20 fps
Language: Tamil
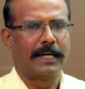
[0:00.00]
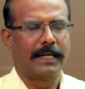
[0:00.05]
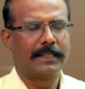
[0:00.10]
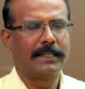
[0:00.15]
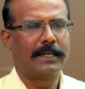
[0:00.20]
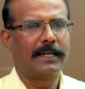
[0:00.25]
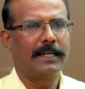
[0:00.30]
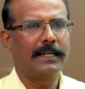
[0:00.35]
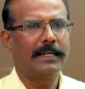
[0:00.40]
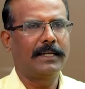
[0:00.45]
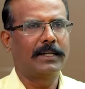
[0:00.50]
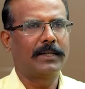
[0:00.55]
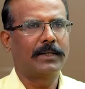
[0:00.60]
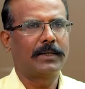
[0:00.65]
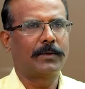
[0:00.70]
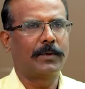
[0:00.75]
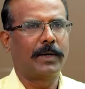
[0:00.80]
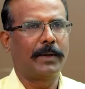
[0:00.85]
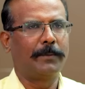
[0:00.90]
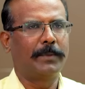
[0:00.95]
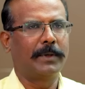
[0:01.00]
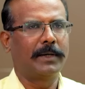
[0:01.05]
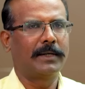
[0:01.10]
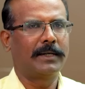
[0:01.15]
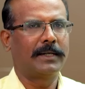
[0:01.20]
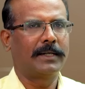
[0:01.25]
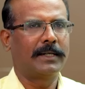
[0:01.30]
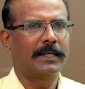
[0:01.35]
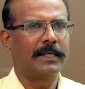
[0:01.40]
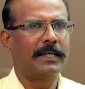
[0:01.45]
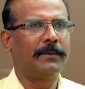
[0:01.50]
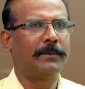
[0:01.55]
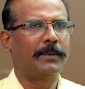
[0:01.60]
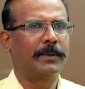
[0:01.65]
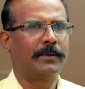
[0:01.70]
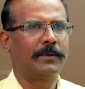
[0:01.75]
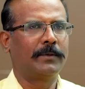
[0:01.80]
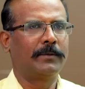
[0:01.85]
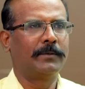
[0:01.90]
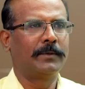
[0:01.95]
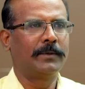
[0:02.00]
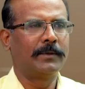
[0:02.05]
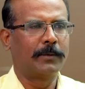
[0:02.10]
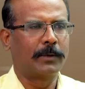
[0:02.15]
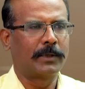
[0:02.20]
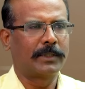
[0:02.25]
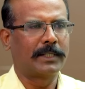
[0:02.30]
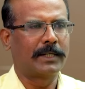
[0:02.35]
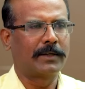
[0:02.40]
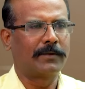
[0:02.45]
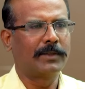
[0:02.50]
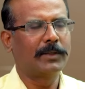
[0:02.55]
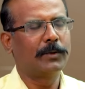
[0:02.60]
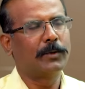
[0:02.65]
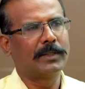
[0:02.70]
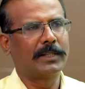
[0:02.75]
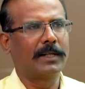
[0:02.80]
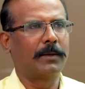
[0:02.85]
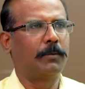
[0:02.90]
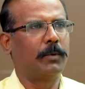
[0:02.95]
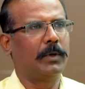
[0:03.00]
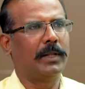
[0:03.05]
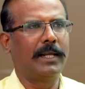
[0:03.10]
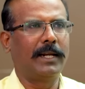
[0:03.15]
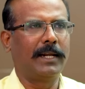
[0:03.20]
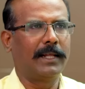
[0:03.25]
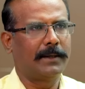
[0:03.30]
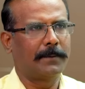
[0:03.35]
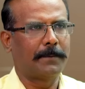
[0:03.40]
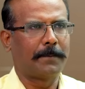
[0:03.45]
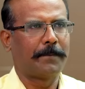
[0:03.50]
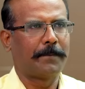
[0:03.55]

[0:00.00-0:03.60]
அதில் குறிப்பாக இப்போது ஒருத்தருக்கு வந்து ஒருத்தரை பிடிக்கல